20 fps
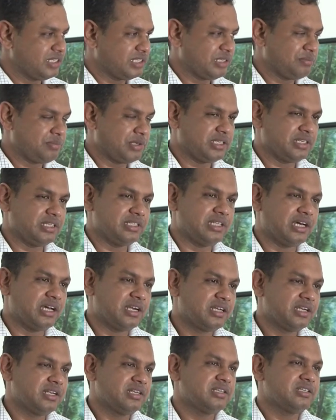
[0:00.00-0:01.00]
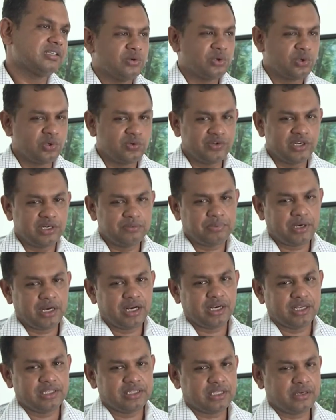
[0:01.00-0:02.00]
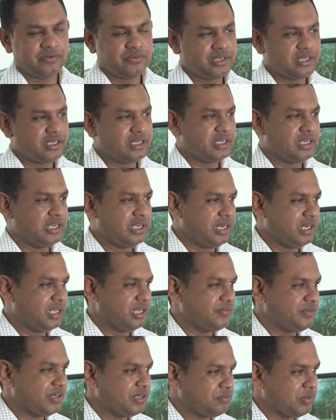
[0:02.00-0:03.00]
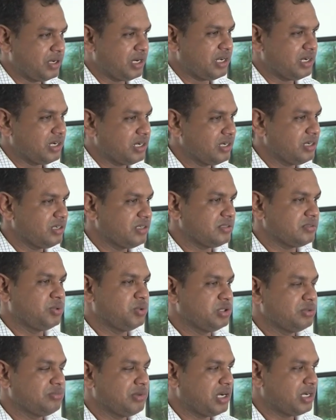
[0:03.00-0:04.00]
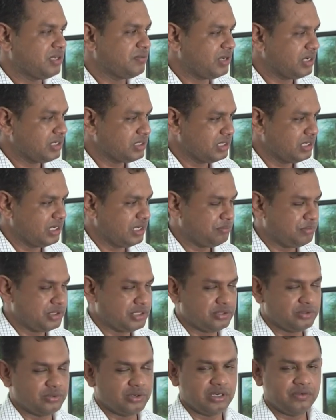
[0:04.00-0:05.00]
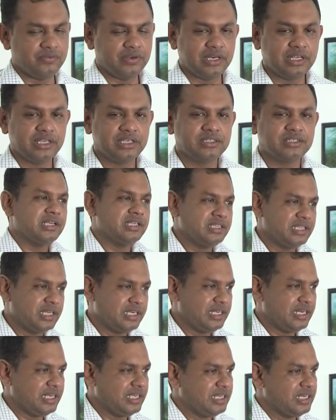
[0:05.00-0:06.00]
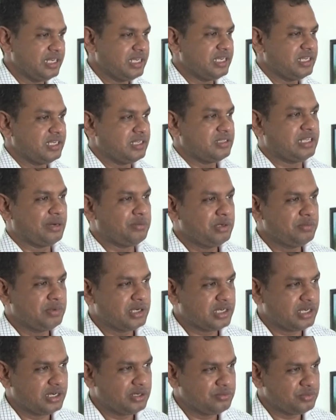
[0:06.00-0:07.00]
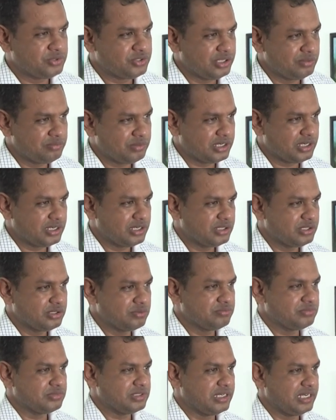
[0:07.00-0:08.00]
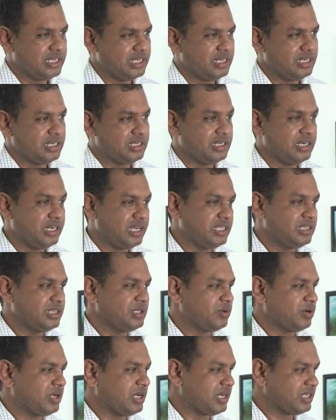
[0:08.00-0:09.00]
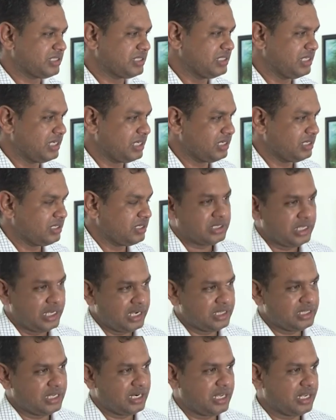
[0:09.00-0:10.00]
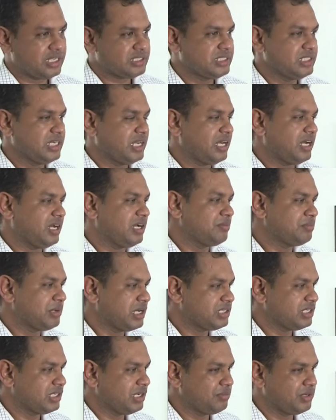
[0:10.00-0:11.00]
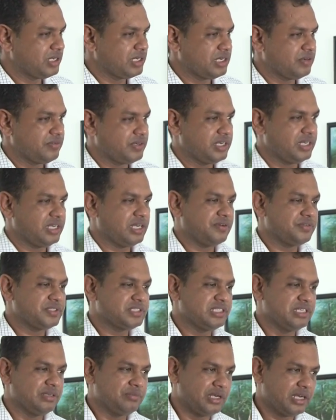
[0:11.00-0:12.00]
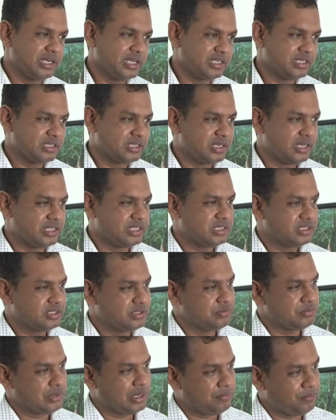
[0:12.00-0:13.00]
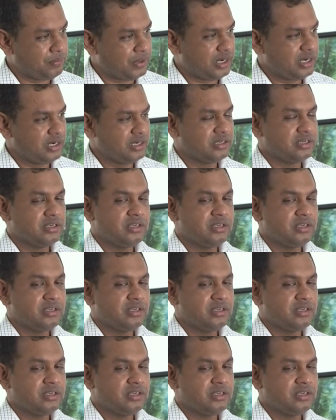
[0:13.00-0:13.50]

நிறுத்தப்பட்டிருந்தார்கள் ஒரு வேட்பாளரை தவிர ஏனைய வேட்பாளர்கள் போதுமான வாக்குகளை பெற்றுக்கொள்ளவில்லை இந்த நிலையிலே தமிழ் மக்களும் முஸ்லிம் மக்களுக்கும் இடையில் இணைந்த ஒரு அரசியல் தேர்தல் அரசியலாக மாத்திரம் இருக்க வேண்டிய அவசியம் இல்லை அதற்கும் அப்பால்